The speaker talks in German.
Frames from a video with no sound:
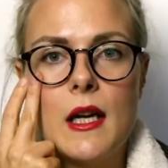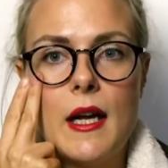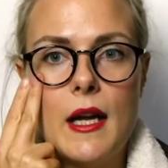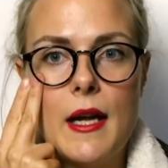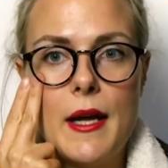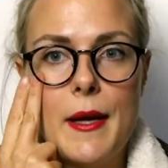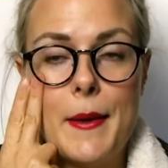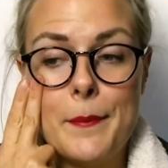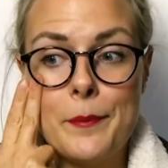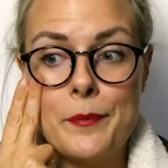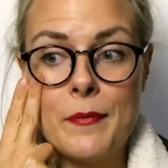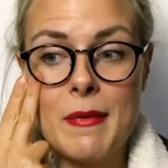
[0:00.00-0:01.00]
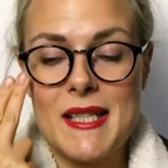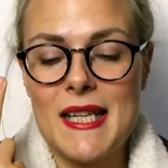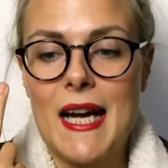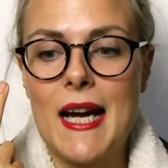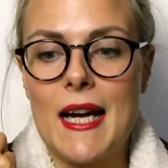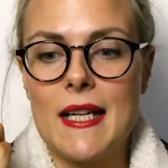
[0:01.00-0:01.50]
ähm,
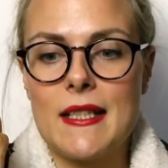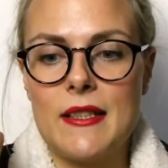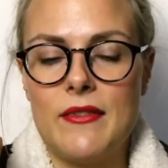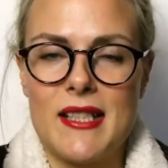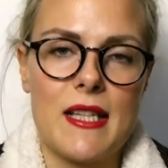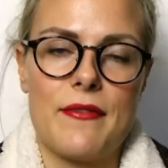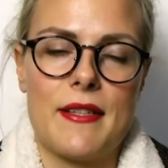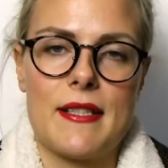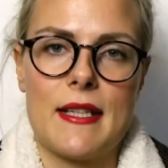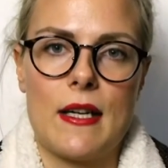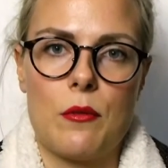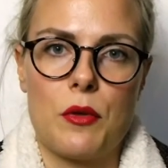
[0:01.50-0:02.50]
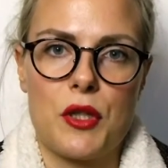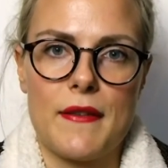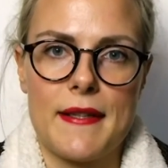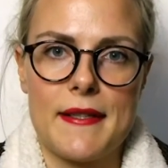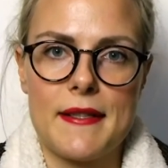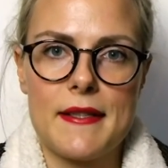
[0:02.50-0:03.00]
Mascara, die wasserfest halt
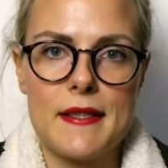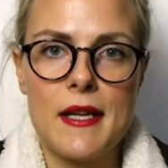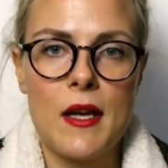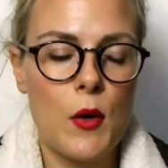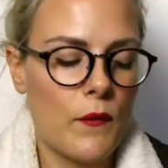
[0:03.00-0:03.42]
logischerweise ist,